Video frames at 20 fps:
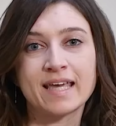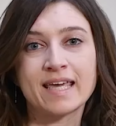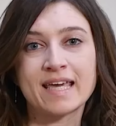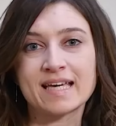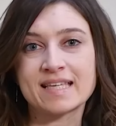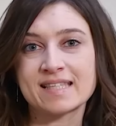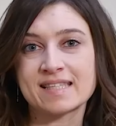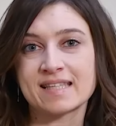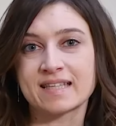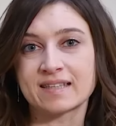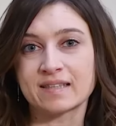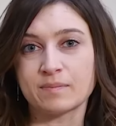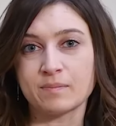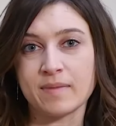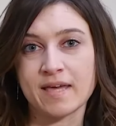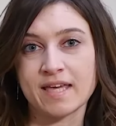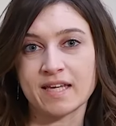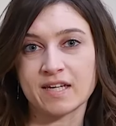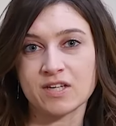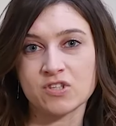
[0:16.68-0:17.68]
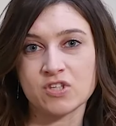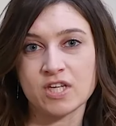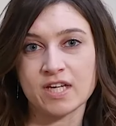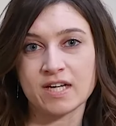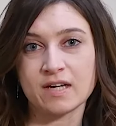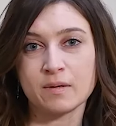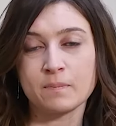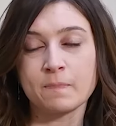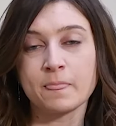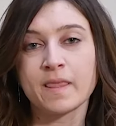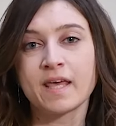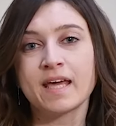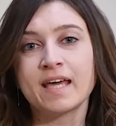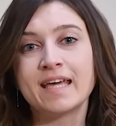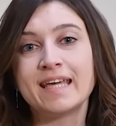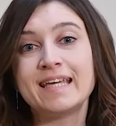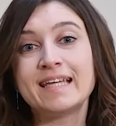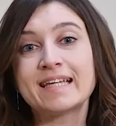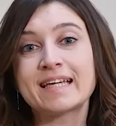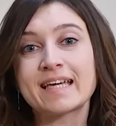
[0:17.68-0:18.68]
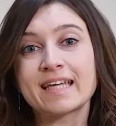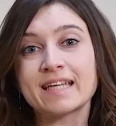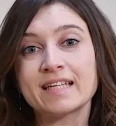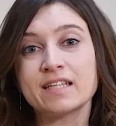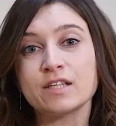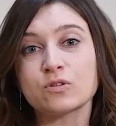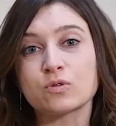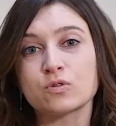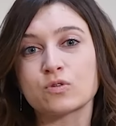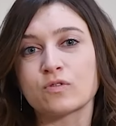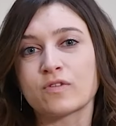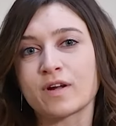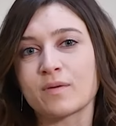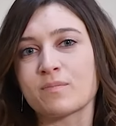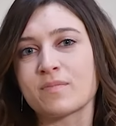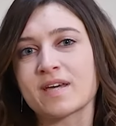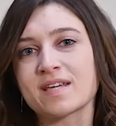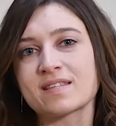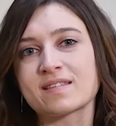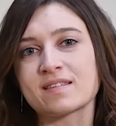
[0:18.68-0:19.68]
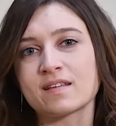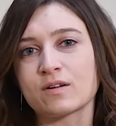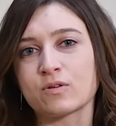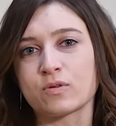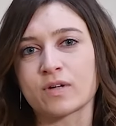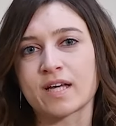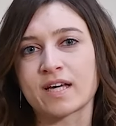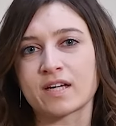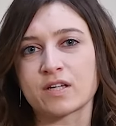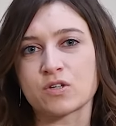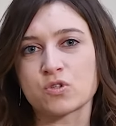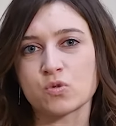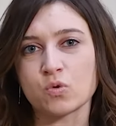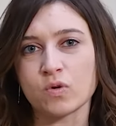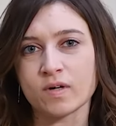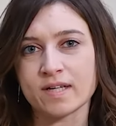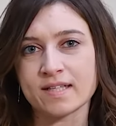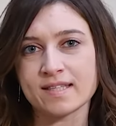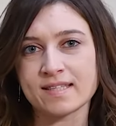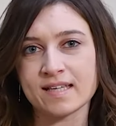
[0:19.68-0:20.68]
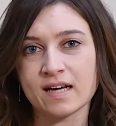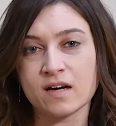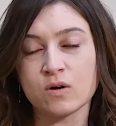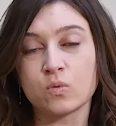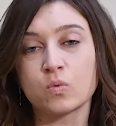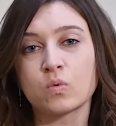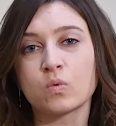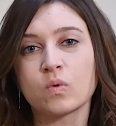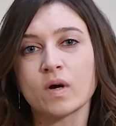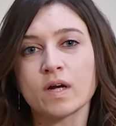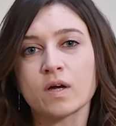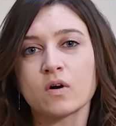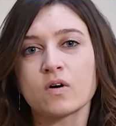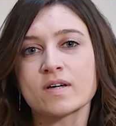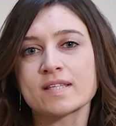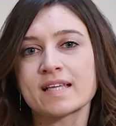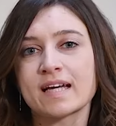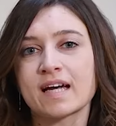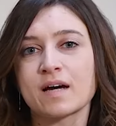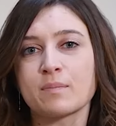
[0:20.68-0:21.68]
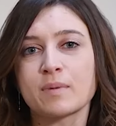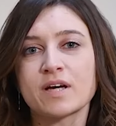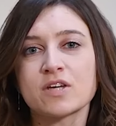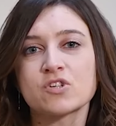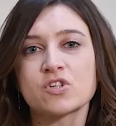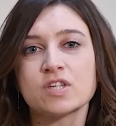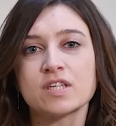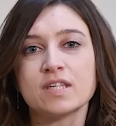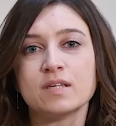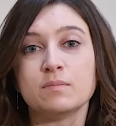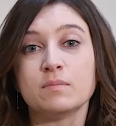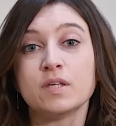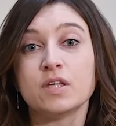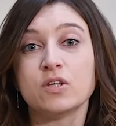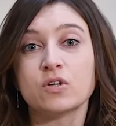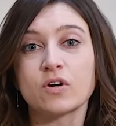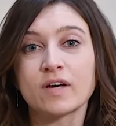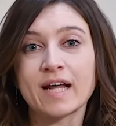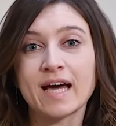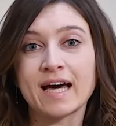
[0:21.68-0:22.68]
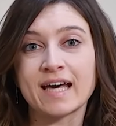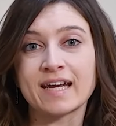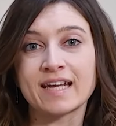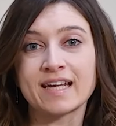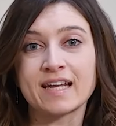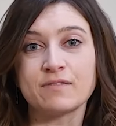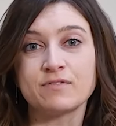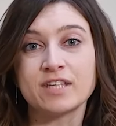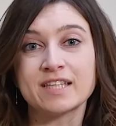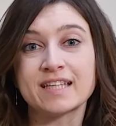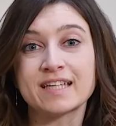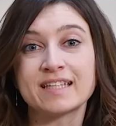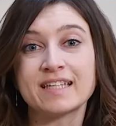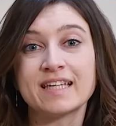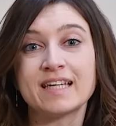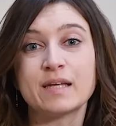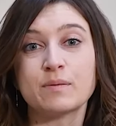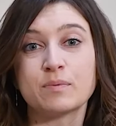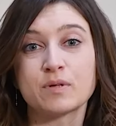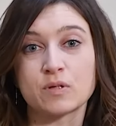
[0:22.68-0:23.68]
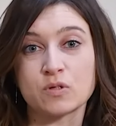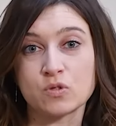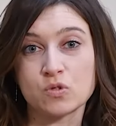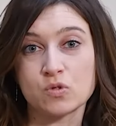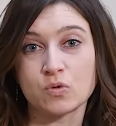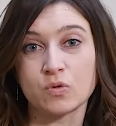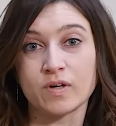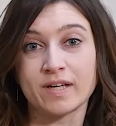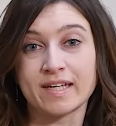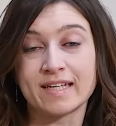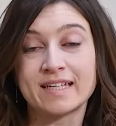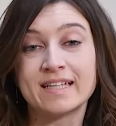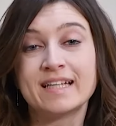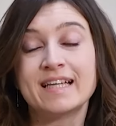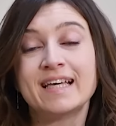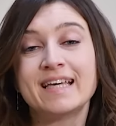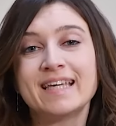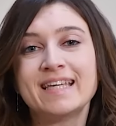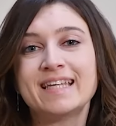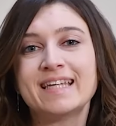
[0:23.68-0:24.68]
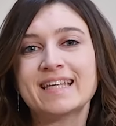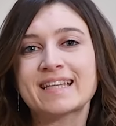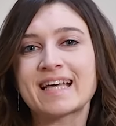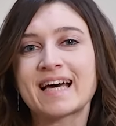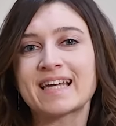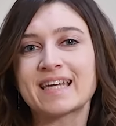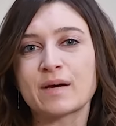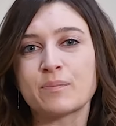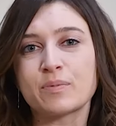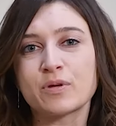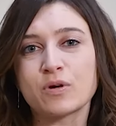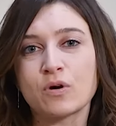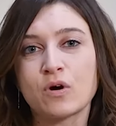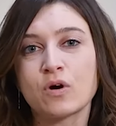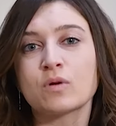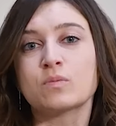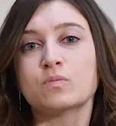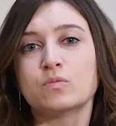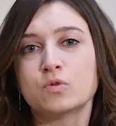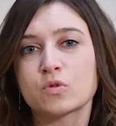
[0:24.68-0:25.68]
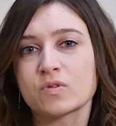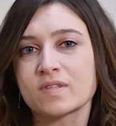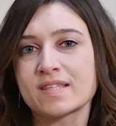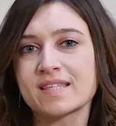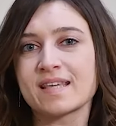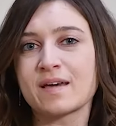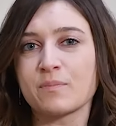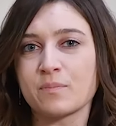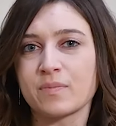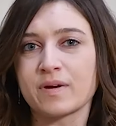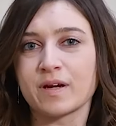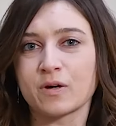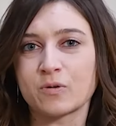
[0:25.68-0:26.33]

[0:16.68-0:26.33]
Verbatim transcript: e asset manager. Il credito dovrebbe essere una risorsa, un qualcosa capace di migliorare la vita delle persone. In Italia però non sempre è